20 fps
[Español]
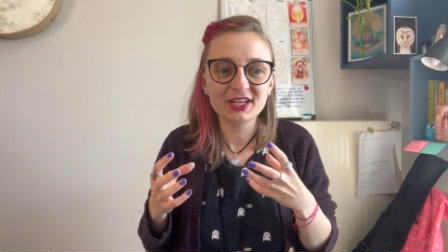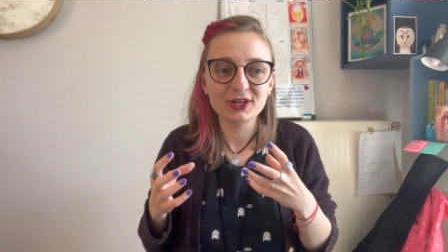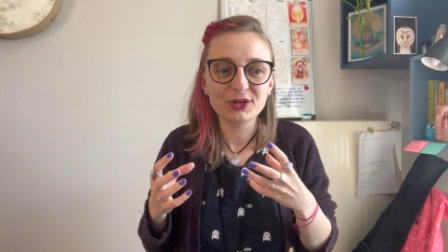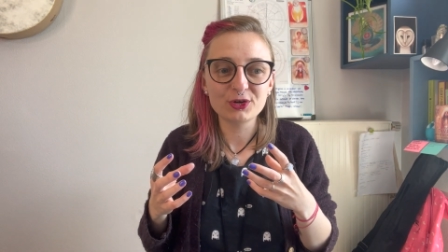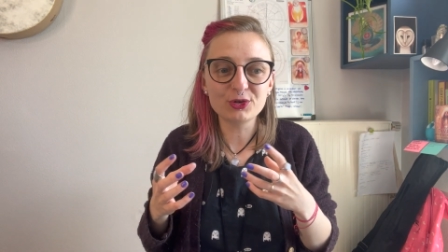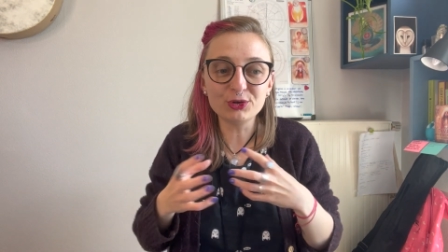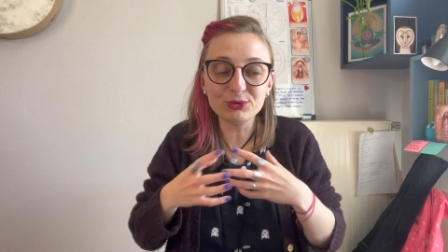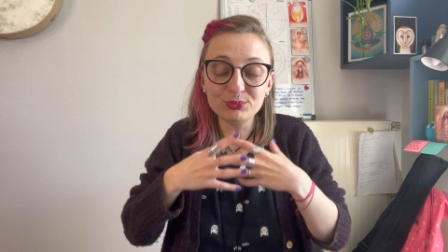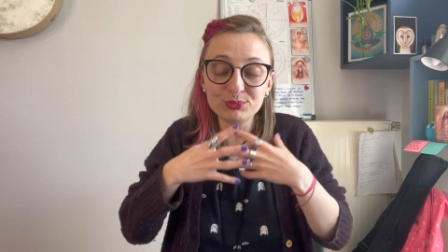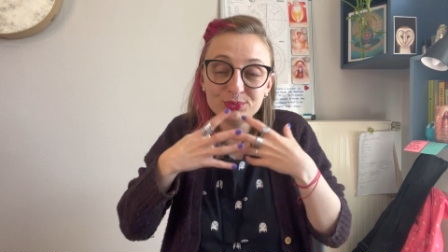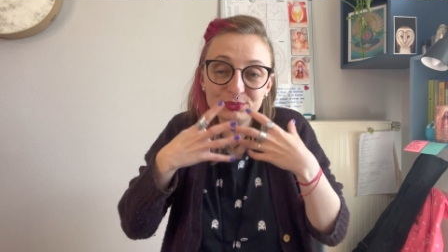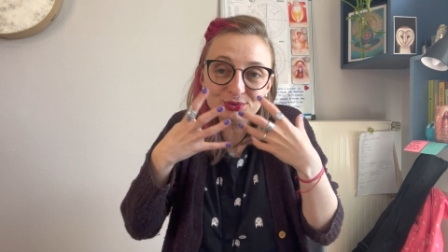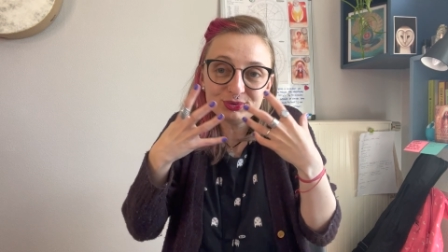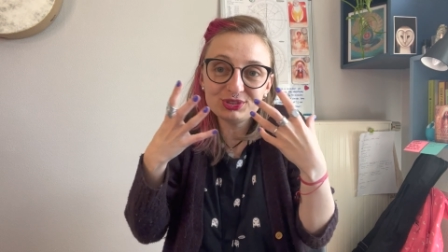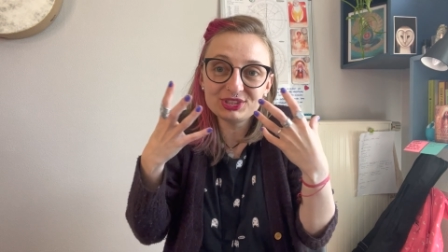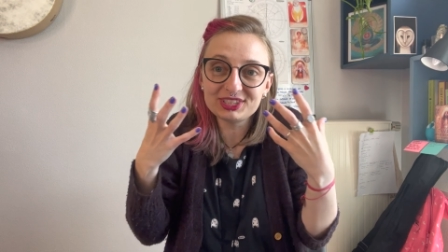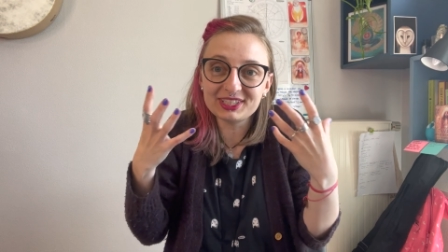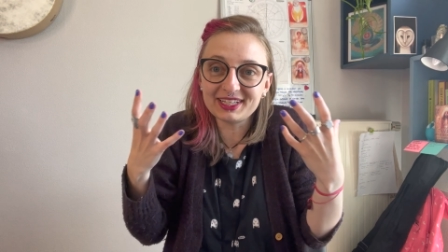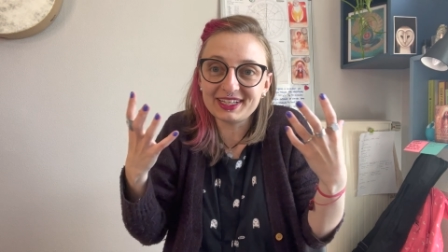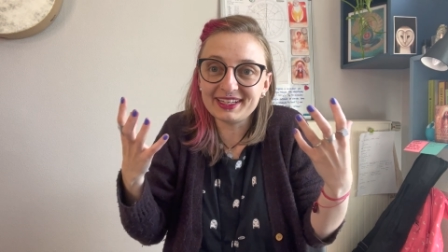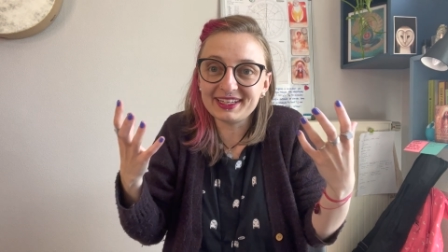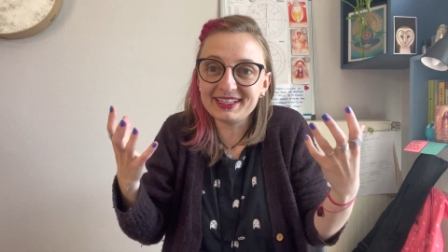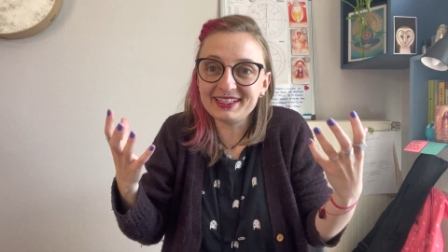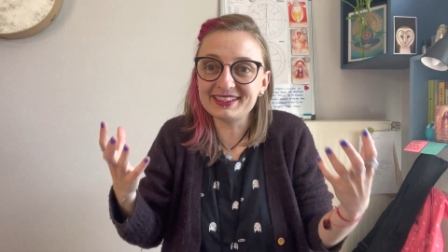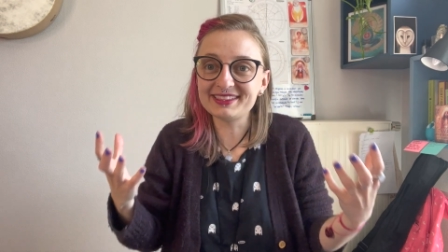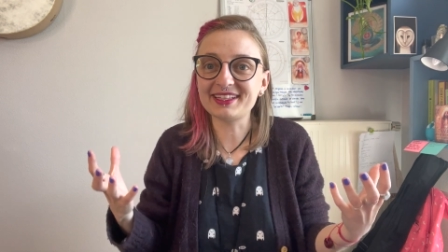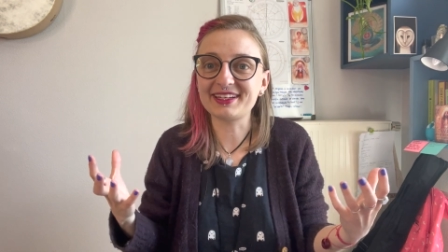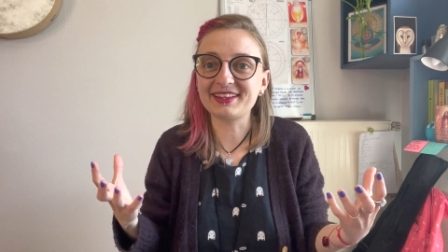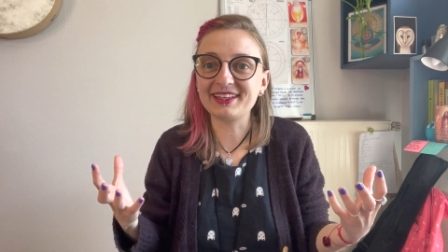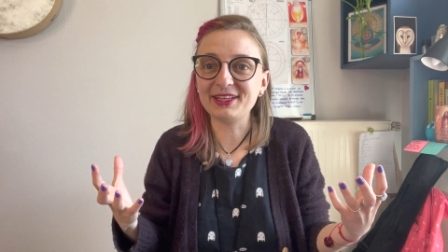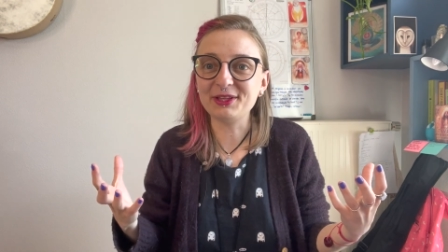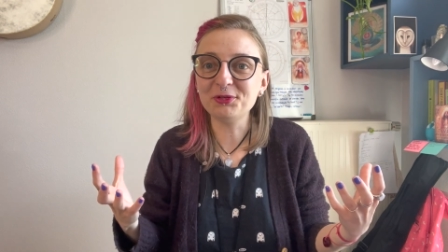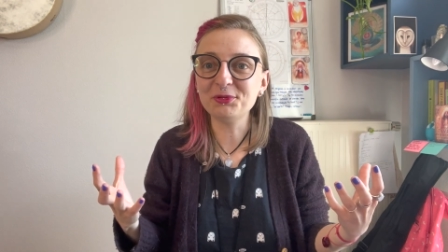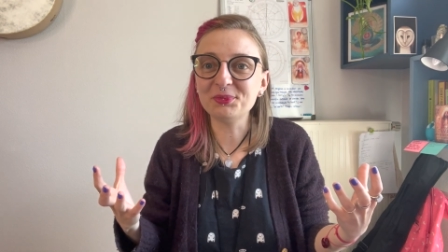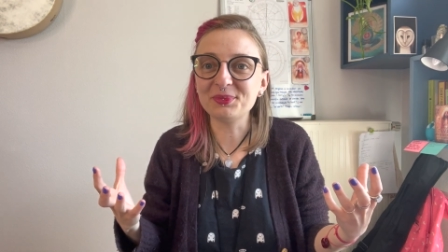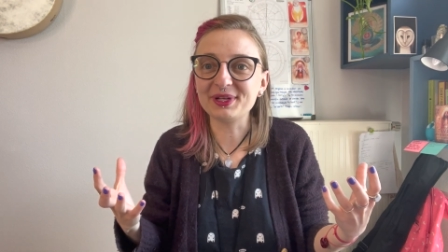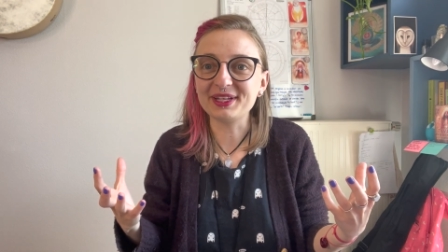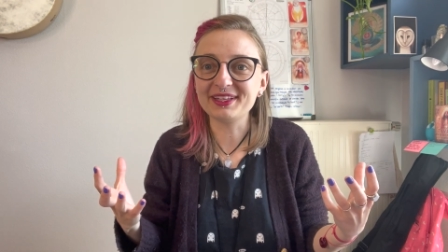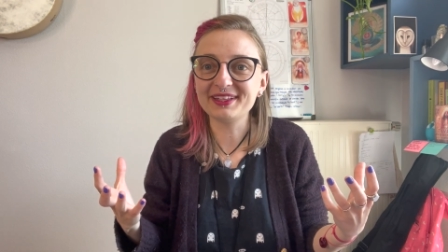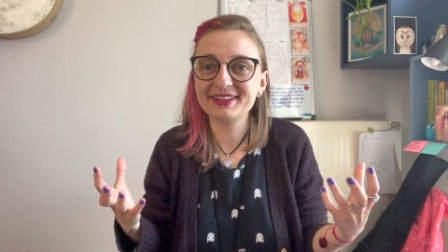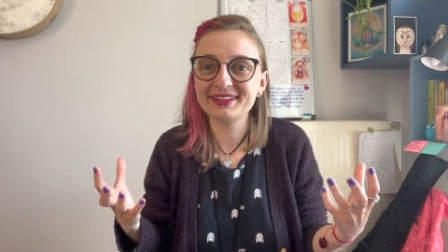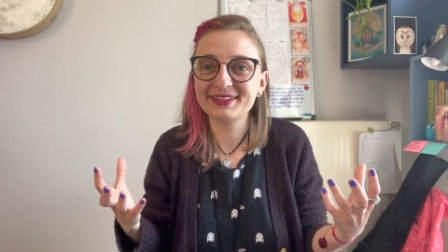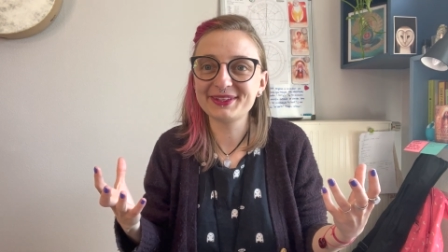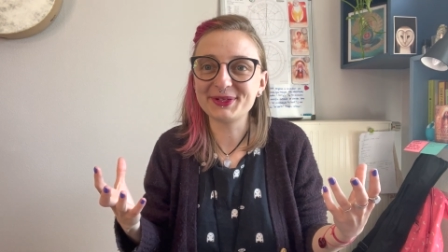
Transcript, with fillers: con mucha incertidumbre,